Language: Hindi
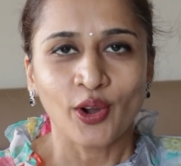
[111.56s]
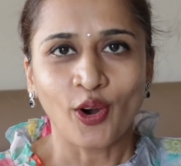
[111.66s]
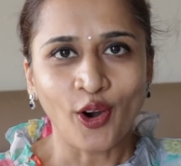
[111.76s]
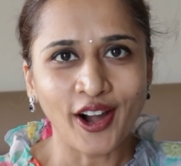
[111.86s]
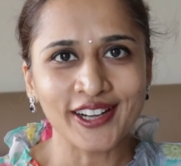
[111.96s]

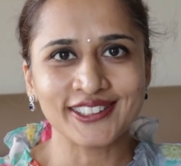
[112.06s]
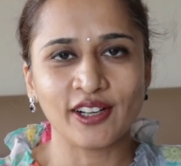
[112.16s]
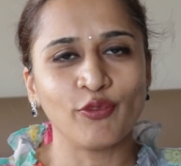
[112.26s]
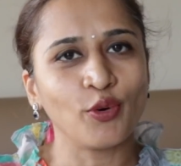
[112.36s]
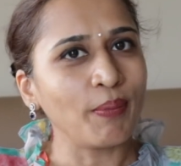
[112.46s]
और
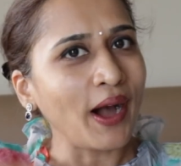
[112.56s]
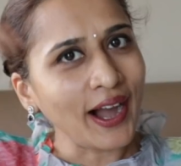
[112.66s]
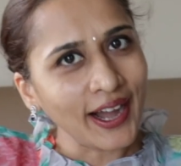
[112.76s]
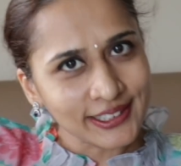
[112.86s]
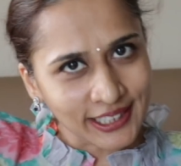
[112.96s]
जब वो
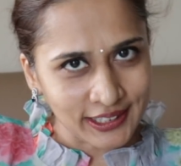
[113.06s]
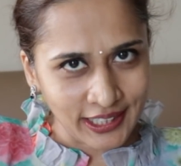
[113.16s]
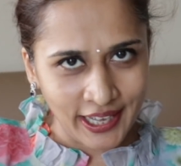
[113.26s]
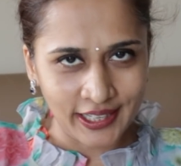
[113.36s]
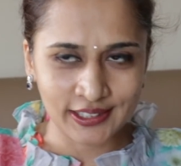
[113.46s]
बाहर
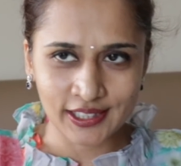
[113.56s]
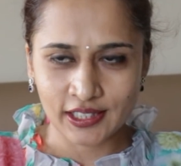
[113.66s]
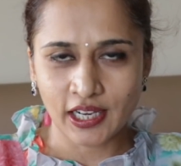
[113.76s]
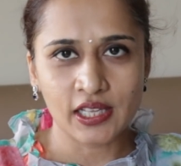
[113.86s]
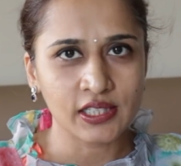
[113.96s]
जाता है जिस
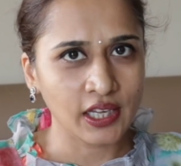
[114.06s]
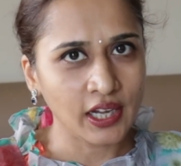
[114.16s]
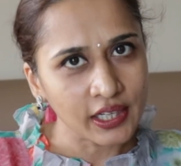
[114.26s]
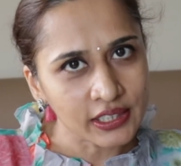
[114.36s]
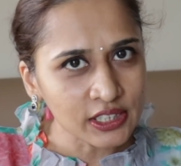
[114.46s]
तरह से
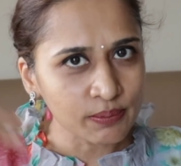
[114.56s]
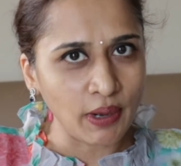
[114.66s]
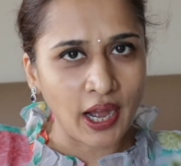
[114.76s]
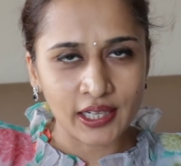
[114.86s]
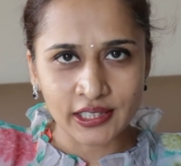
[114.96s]
हरीश
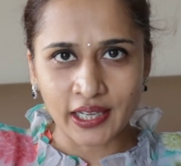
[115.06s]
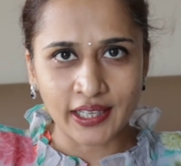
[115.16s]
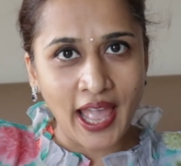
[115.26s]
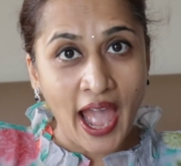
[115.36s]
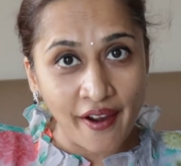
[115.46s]
बाहर
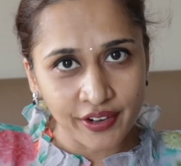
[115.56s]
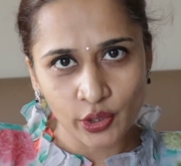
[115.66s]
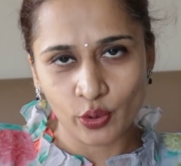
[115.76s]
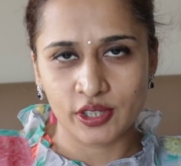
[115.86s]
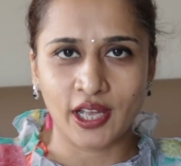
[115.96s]
जाके हैरी
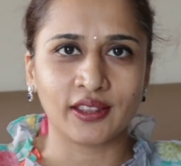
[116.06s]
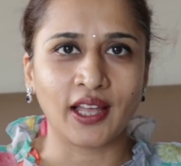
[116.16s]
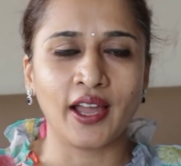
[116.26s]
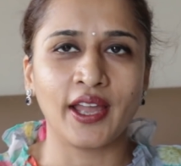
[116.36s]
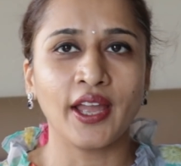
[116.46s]
हो जाता
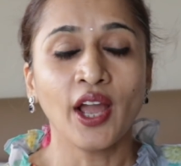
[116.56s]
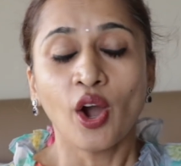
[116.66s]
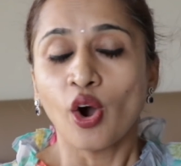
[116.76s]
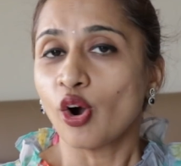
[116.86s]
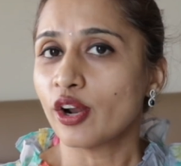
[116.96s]
है
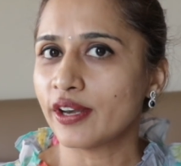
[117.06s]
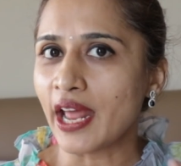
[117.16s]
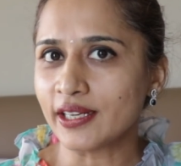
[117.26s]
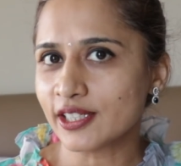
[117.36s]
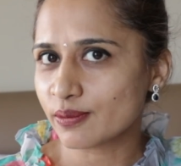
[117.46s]
और
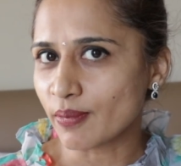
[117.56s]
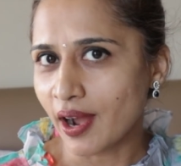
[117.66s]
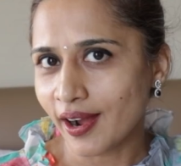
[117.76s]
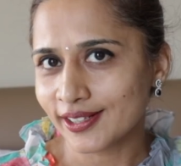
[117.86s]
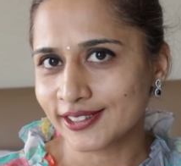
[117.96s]
डैनिश
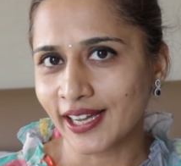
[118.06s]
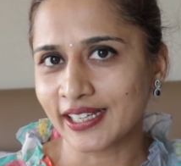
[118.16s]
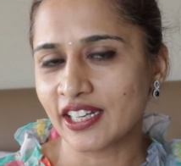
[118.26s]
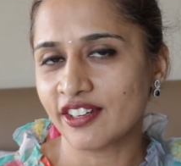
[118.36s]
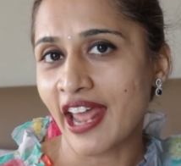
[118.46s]
बाहर
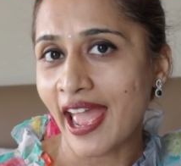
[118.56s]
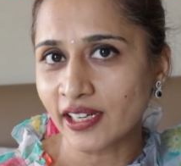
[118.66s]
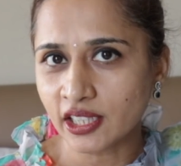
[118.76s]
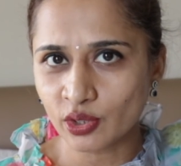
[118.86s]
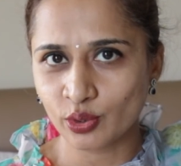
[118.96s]
जाके
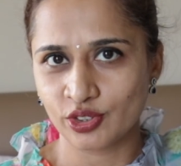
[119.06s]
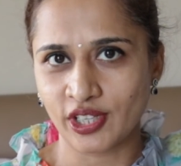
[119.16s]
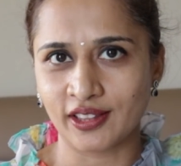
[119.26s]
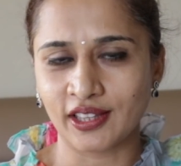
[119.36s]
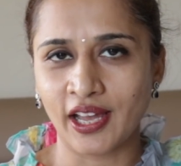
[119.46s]
डैनी हो
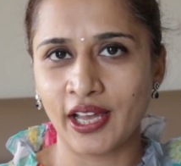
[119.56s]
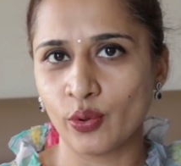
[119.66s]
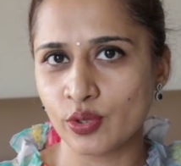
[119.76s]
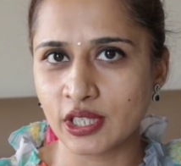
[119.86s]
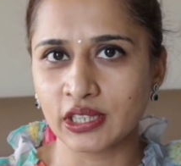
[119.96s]
जाता है
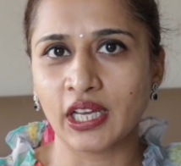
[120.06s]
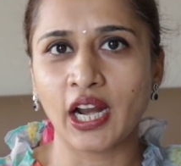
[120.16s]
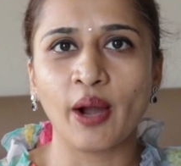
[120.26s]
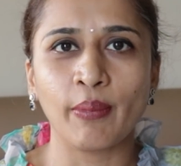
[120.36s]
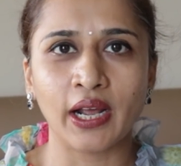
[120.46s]
उसी
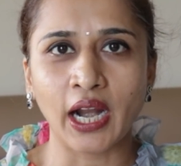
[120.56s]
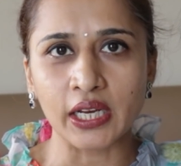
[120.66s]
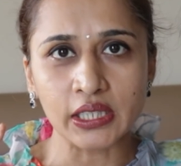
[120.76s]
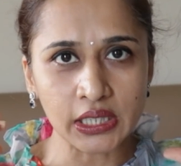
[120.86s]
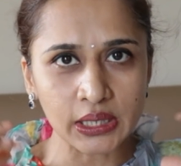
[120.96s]
तरह हमारा
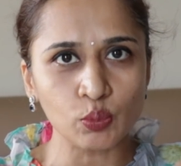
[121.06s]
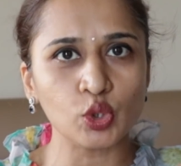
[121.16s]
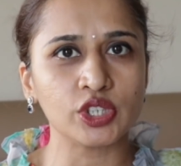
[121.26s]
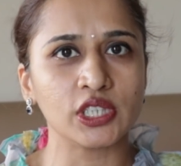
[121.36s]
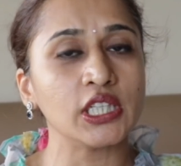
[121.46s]
नींबू
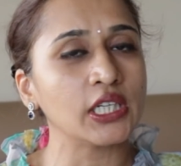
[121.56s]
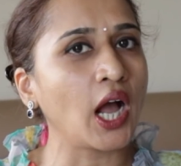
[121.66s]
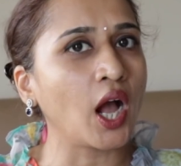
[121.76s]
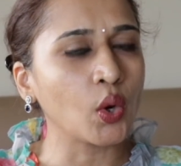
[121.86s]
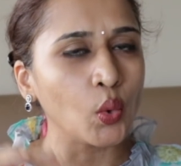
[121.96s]
चीनी
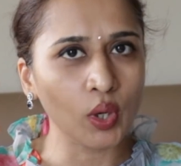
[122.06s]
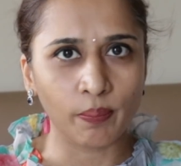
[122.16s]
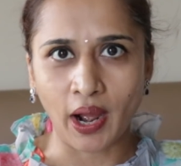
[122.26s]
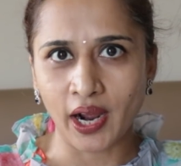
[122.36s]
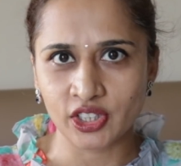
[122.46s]
का गोल बाहर